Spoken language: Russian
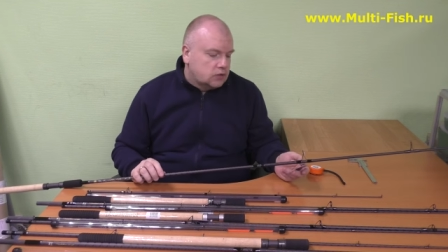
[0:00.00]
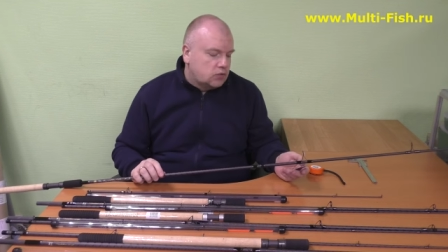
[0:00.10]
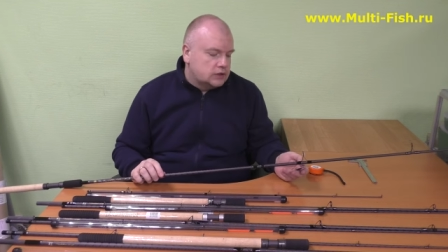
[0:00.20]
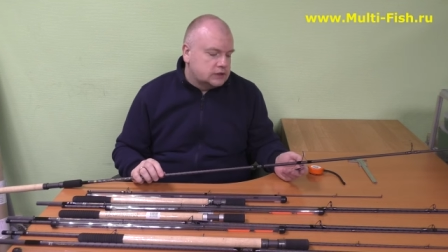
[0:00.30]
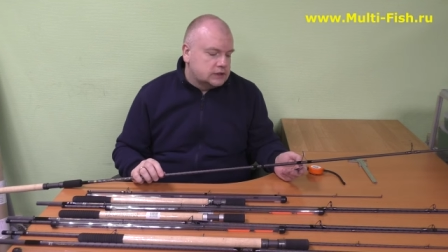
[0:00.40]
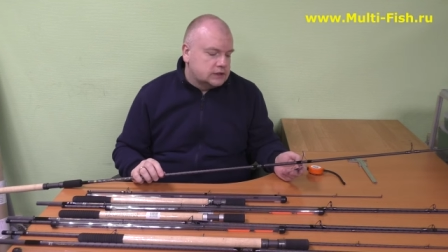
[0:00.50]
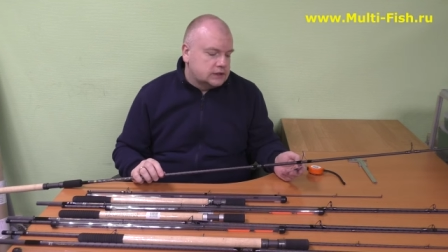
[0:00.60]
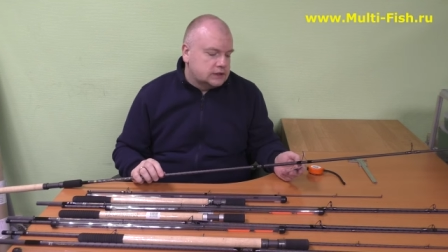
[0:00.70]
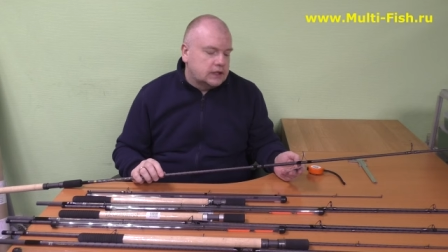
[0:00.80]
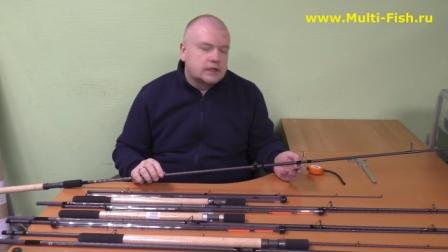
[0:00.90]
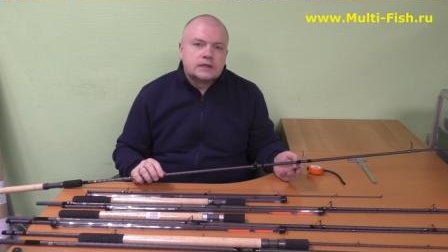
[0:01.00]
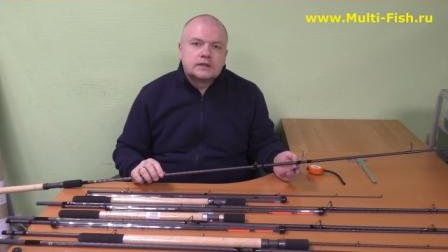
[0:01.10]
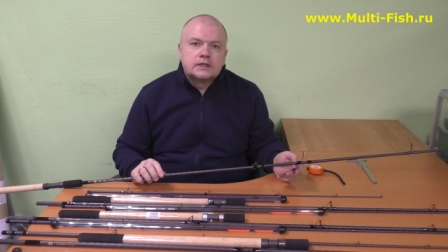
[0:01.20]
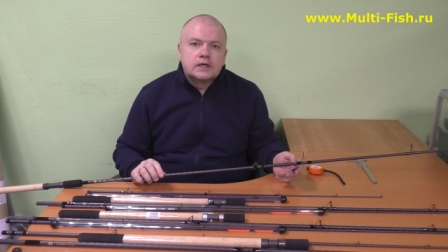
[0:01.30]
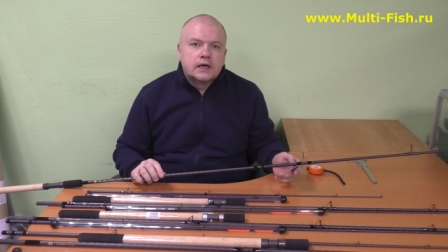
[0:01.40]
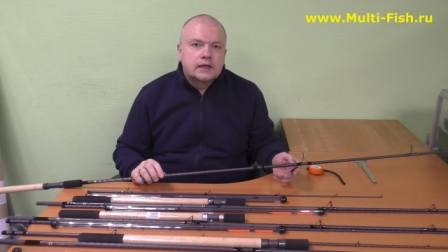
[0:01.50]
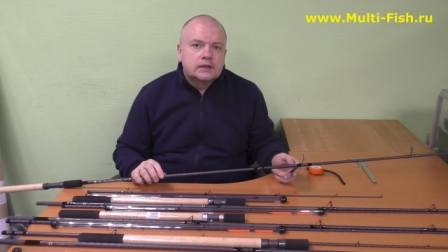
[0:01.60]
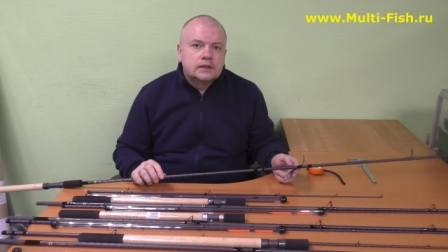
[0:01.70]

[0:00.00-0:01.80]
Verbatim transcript: Кольца здесь стоят Сигайд.